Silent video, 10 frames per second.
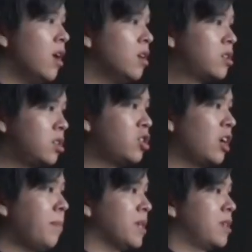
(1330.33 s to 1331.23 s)
四十个
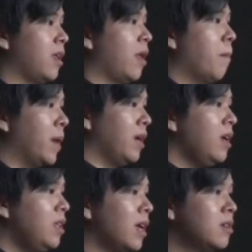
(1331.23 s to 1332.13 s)
percent，每
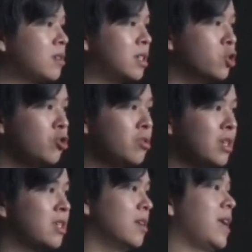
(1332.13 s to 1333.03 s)
一年持续性
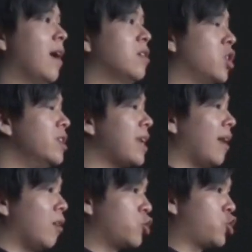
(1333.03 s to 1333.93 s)
成长，成长
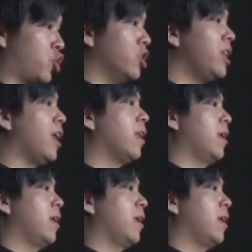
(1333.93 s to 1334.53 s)
了十年。